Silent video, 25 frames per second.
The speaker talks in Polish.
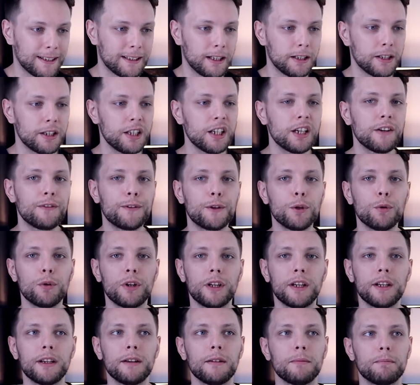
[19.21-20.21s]
gdy Nick
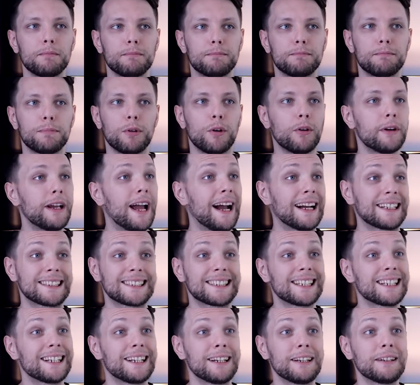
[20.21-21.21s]
Fury po
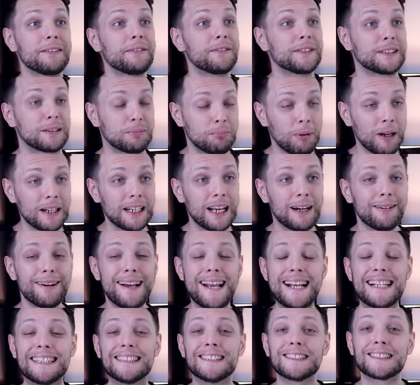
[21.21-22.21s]
jakże
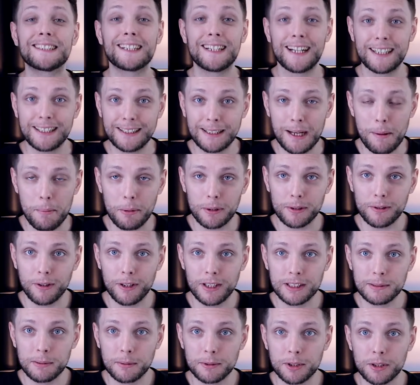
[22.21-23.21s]
wspaniałej strzelaninie pod
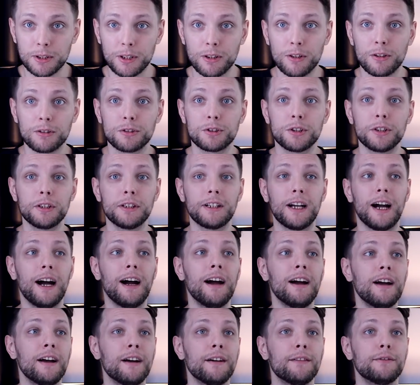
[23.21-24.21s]
koniec poprzedniego
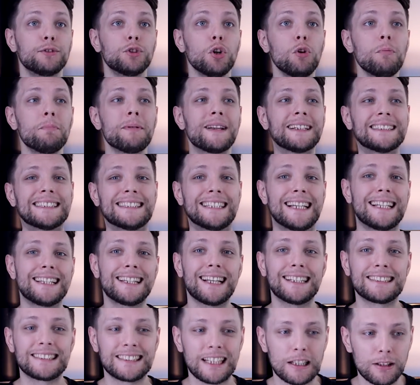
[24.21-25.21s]
odcinka wziął
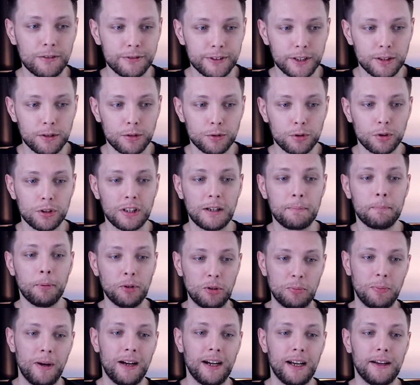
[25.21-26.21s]
prezydenta Stanów Zjednoczonych
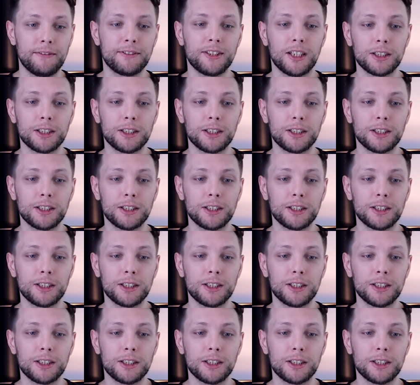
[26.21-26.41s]
pod pachę,